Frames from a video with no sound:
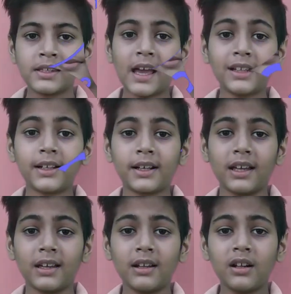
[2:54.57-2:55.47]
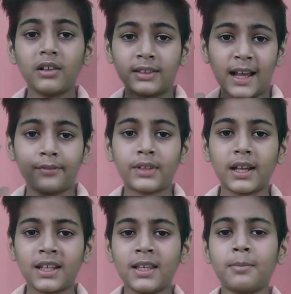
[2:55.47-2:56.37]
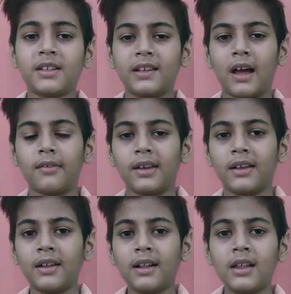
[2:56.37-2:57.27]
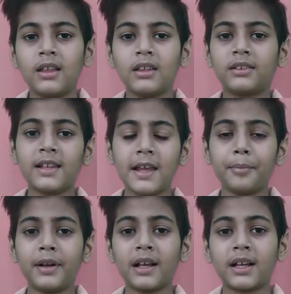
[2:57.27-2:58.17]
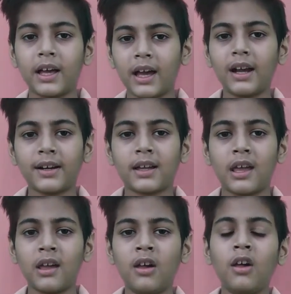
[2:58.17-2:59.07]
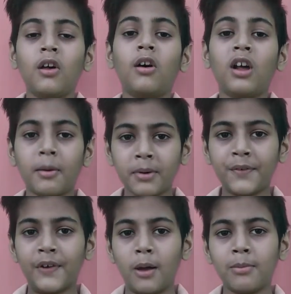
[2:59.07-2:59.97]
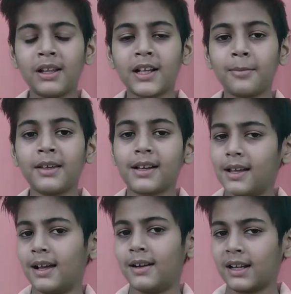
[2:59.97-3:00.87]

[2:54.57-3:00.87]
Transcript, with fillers: याद रखें सावधानी ही बचाव है इसलिए अपना ख्याल रखें और अपनी फैमिली का भी ख्याल